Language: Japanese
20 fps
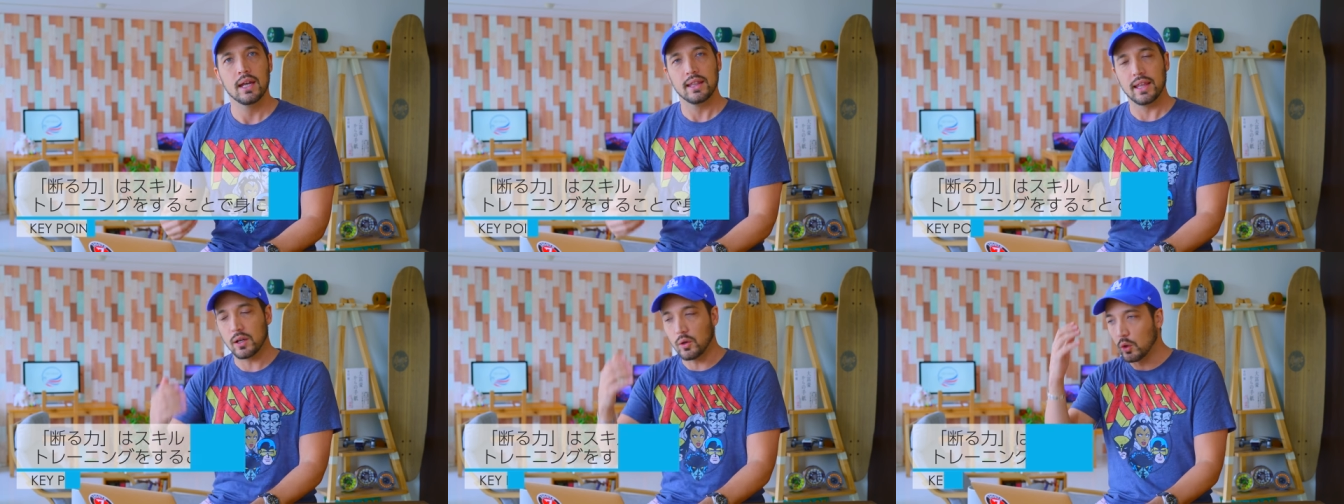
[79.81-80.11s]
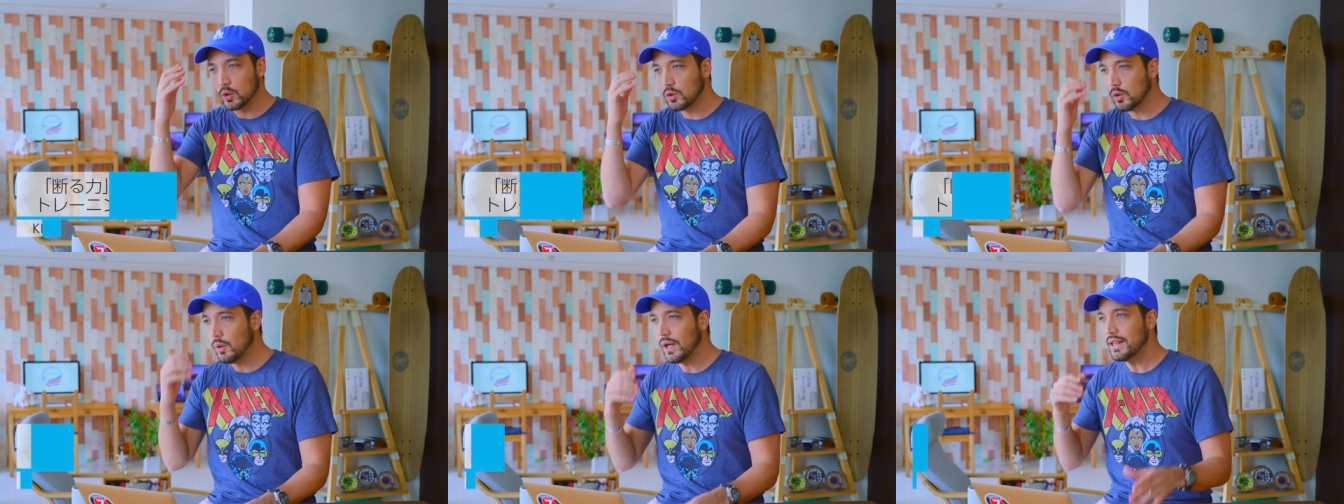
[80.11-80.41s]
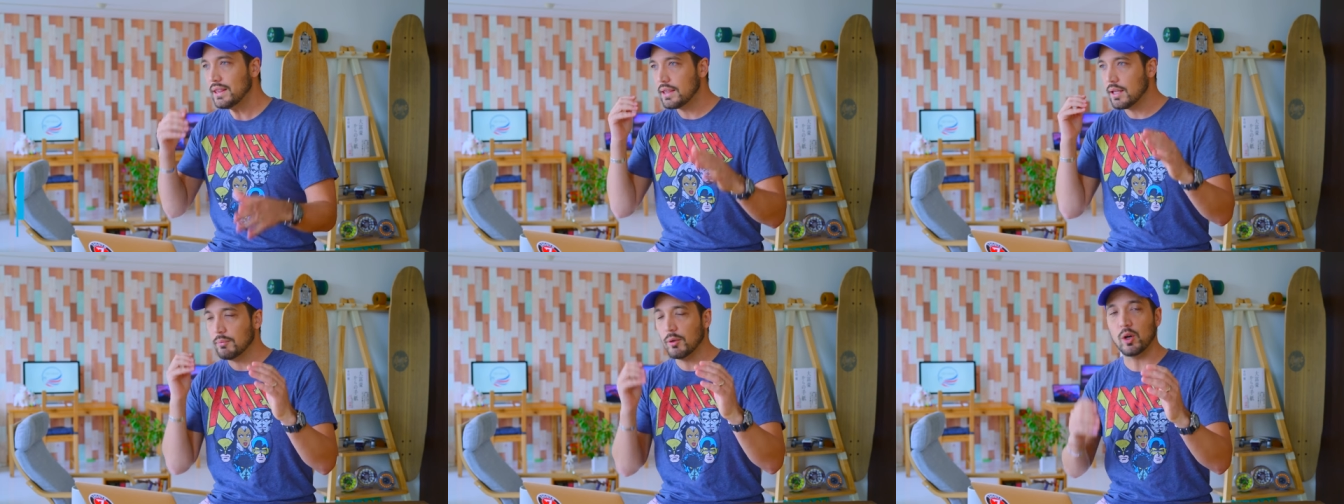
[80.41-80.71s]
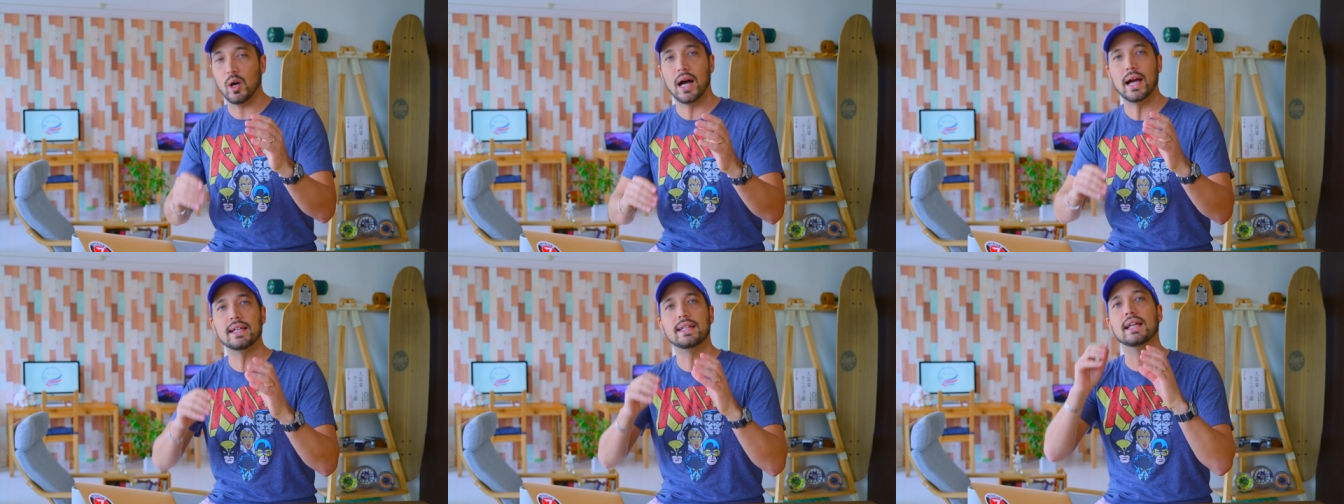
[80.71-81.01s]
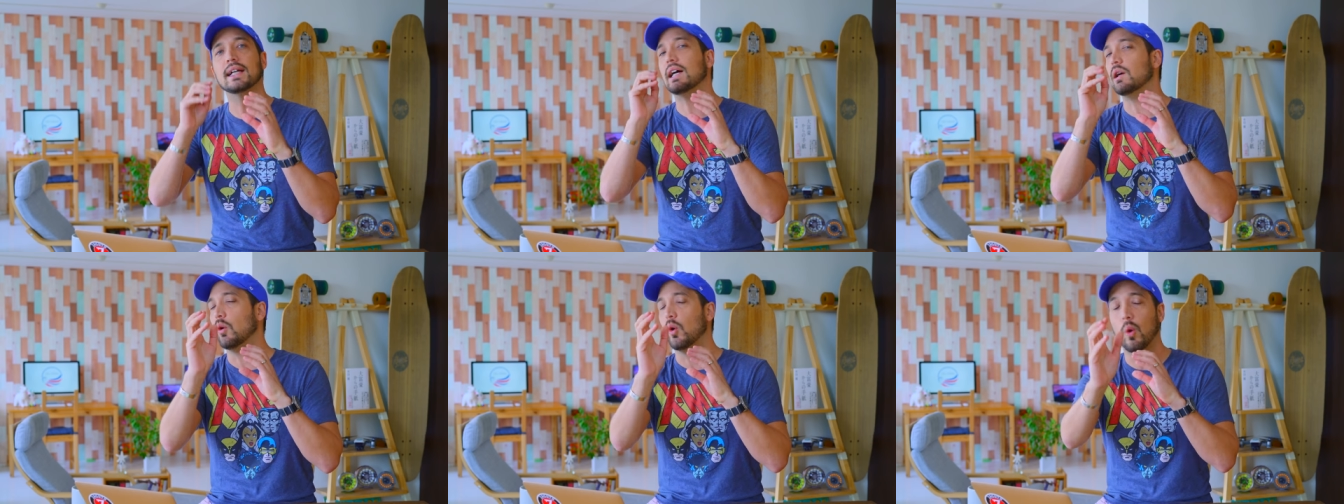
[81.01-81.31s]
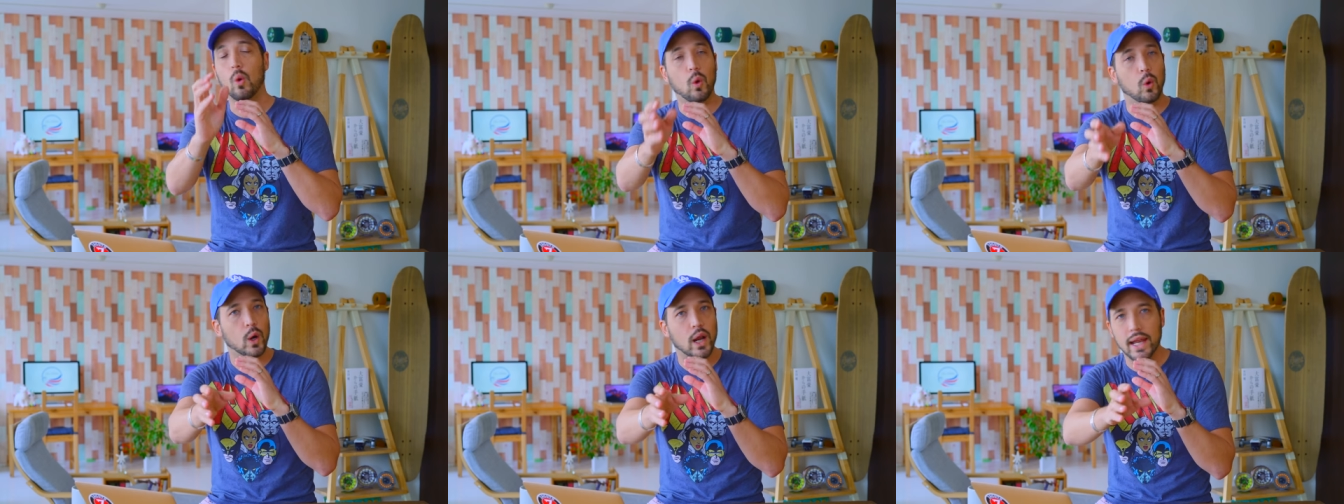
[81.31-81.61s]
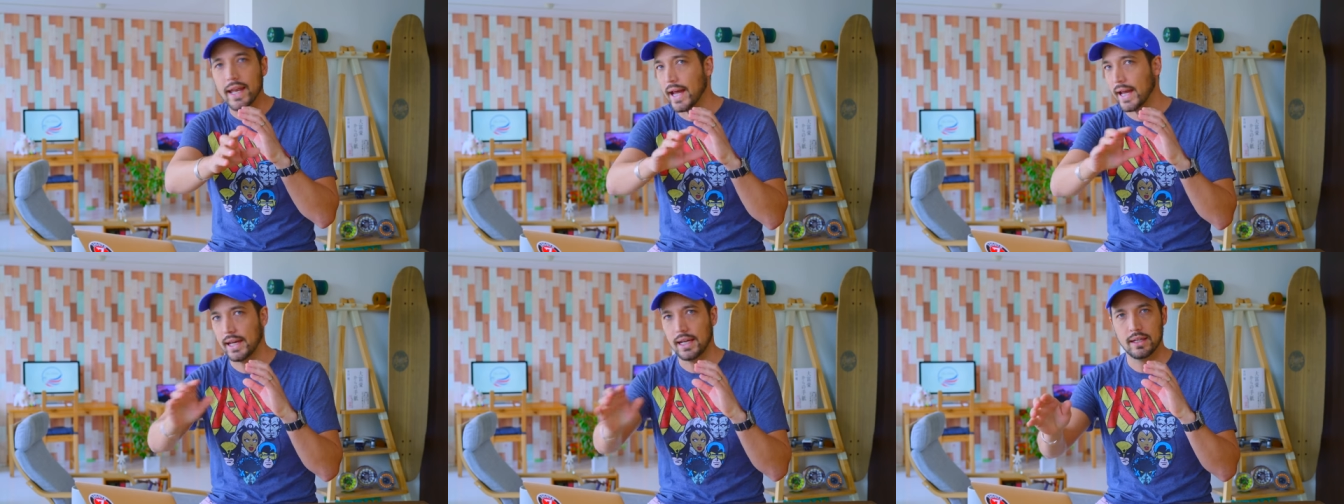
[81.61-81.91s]
で、断っても相手が怒
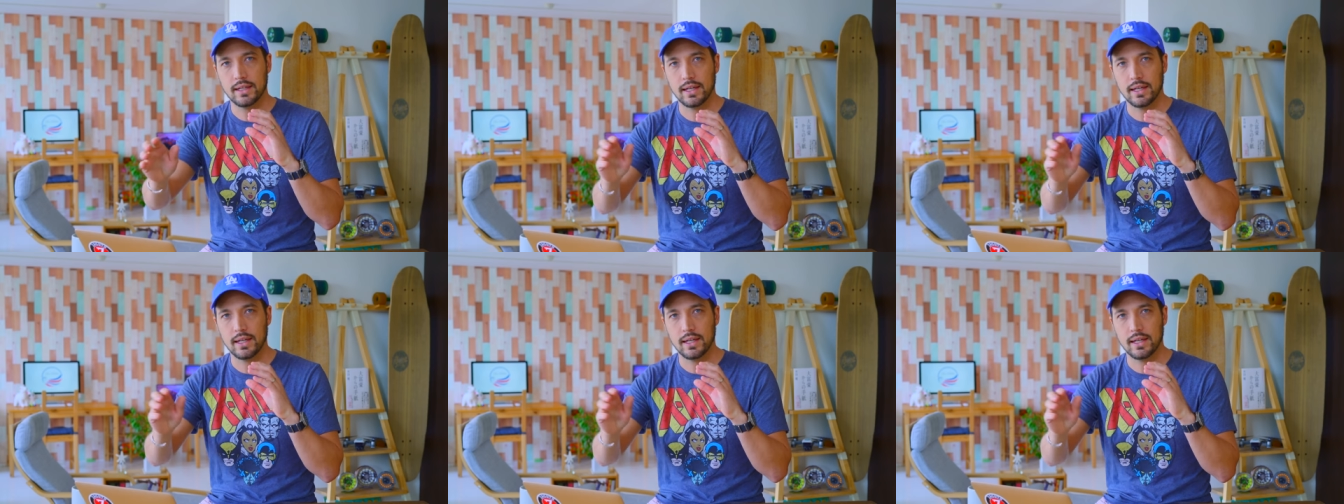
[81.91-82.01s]
らない。